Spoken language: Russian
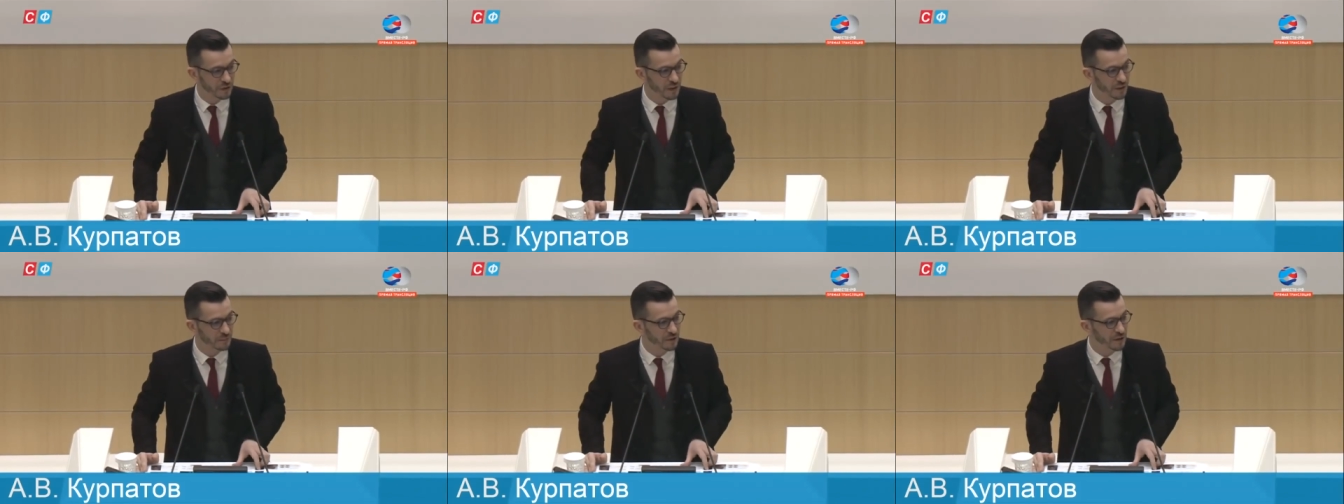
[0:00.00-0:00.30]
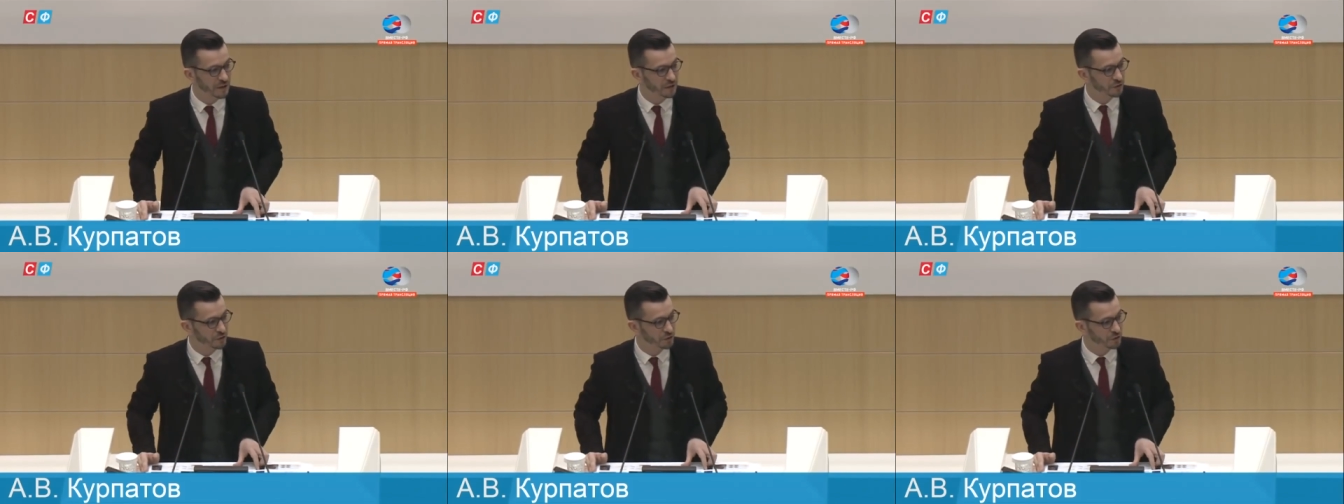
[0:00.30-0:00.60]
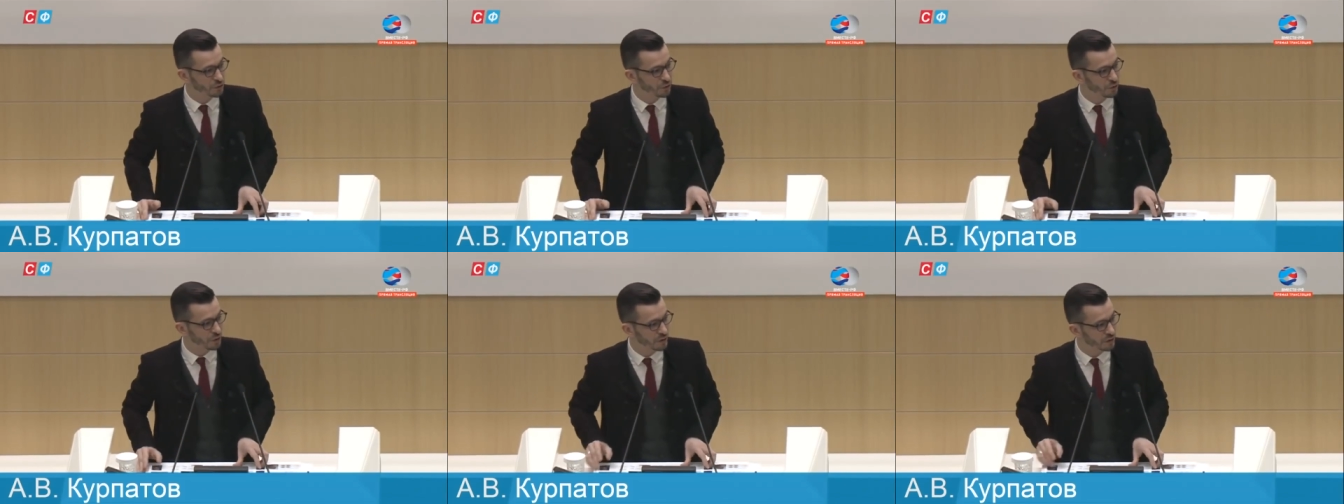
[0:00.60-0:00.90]
для младших
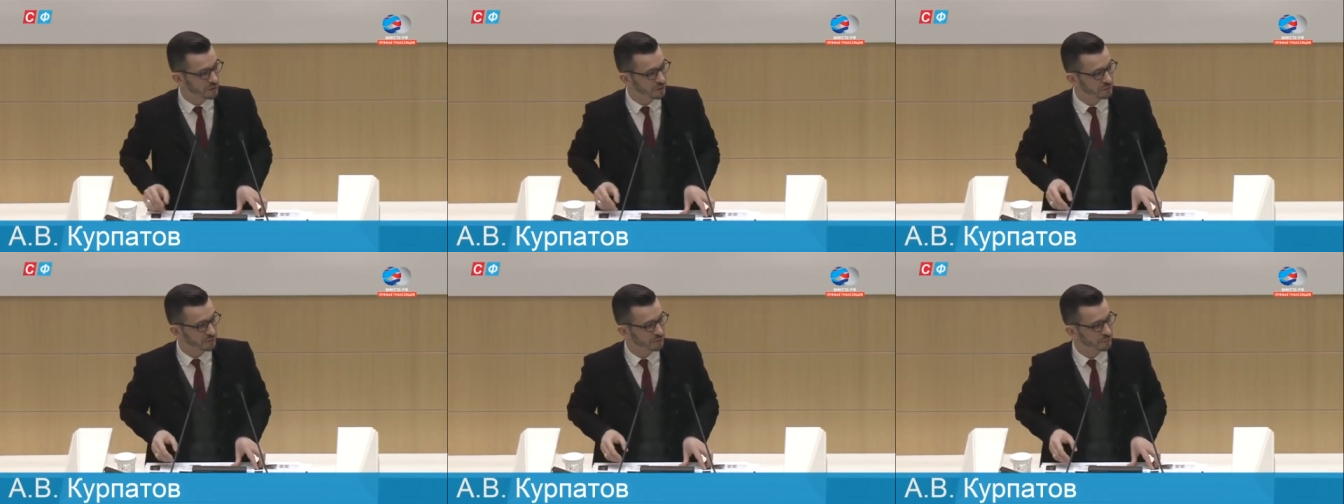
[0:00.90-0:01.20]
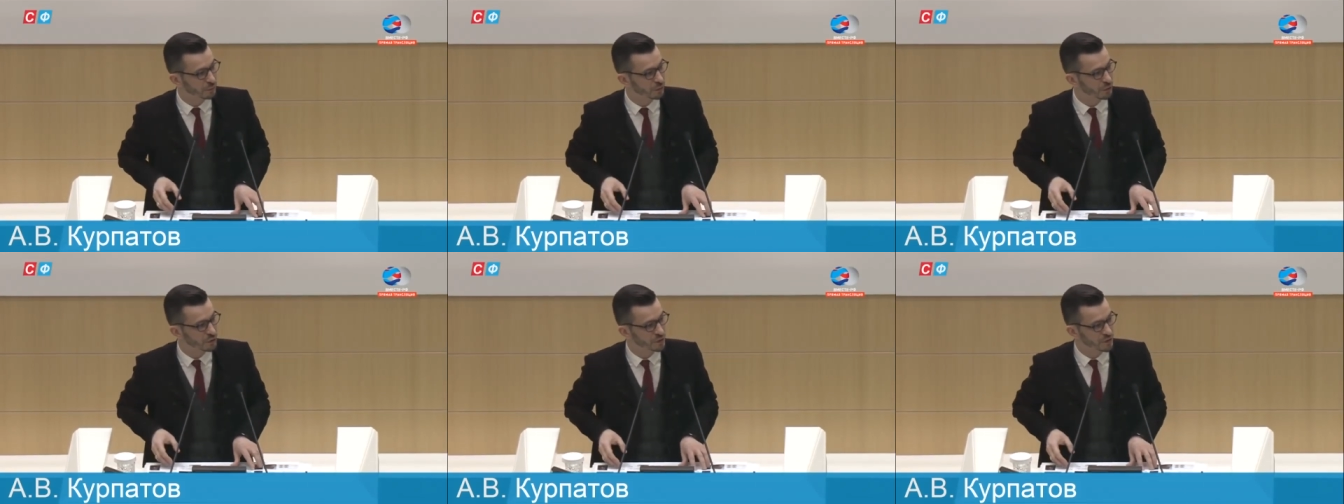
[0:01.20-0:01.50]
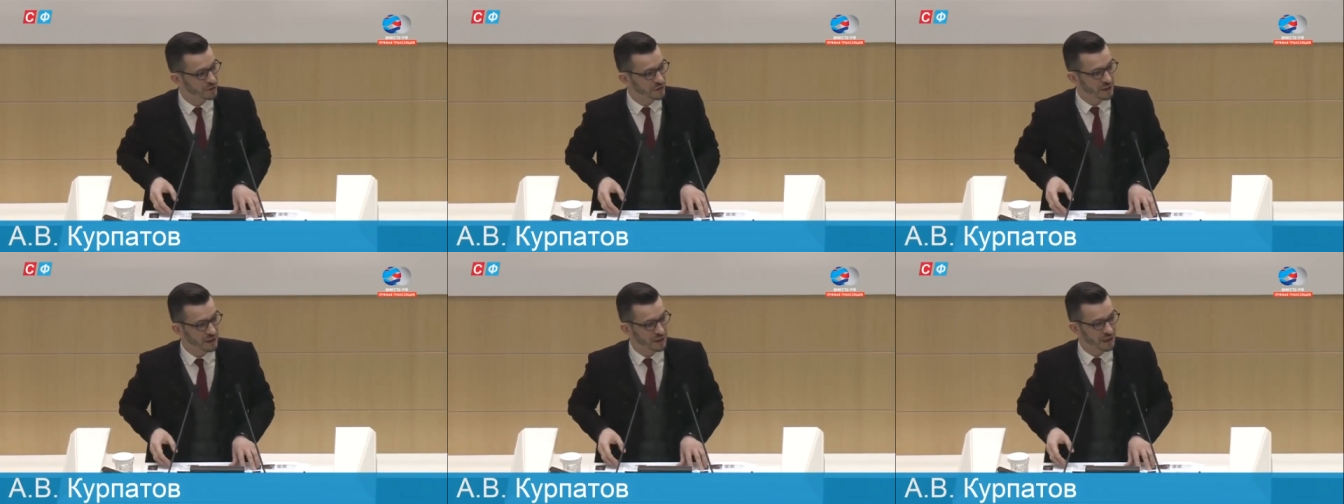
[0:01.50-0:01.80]
школьников. Больше
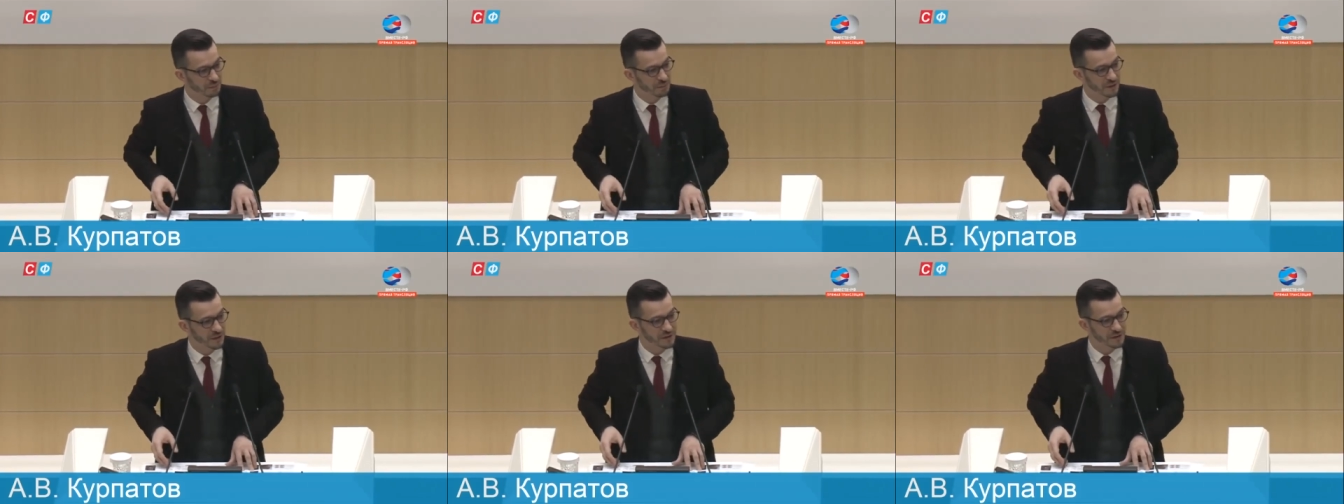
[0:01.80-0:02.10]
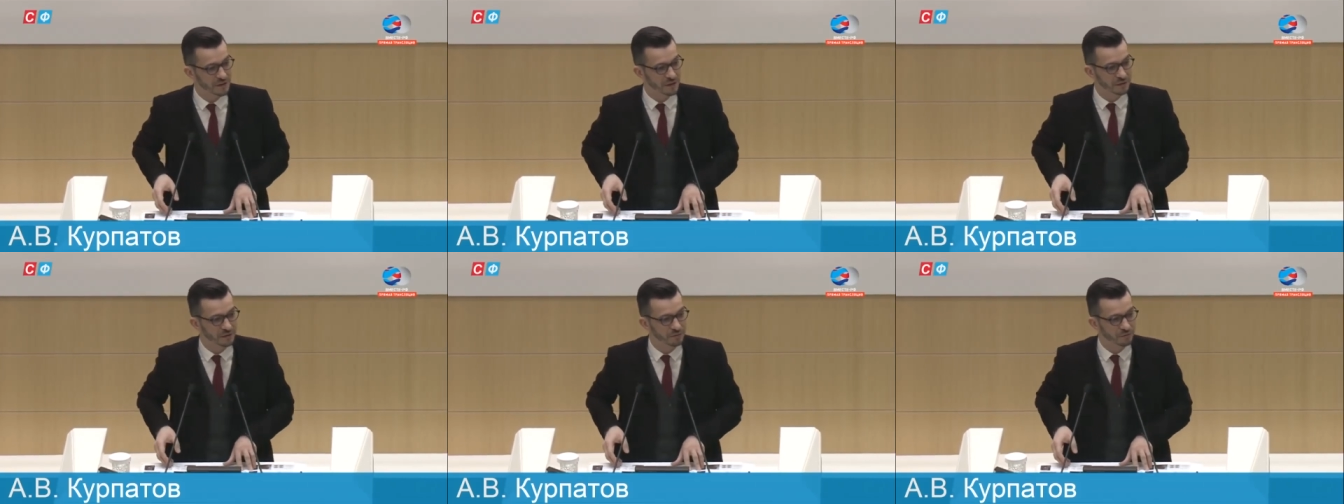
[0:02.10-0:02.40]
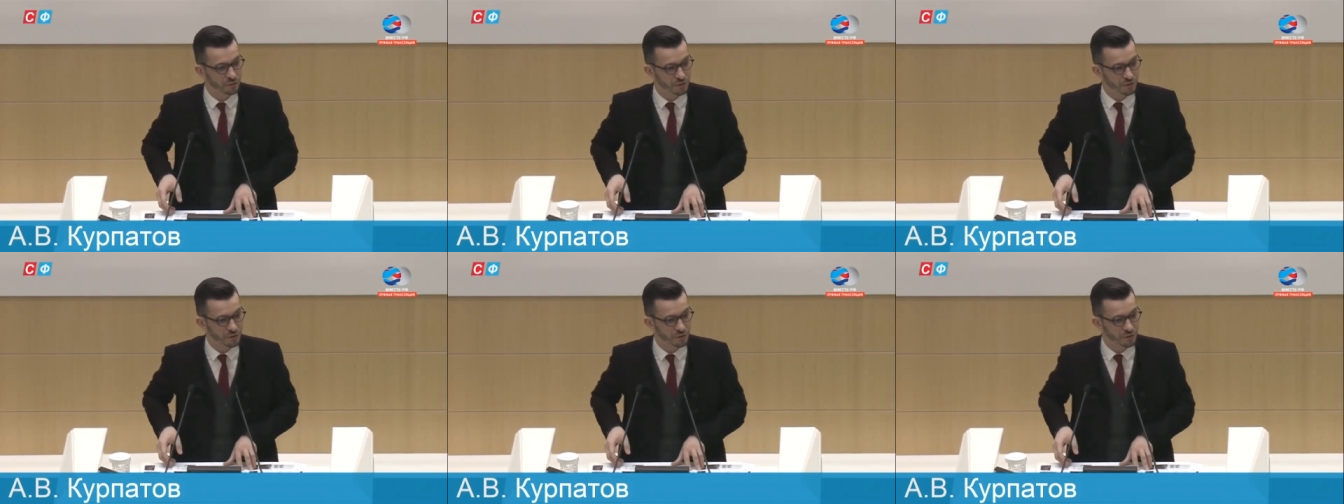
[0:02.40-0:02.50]
40%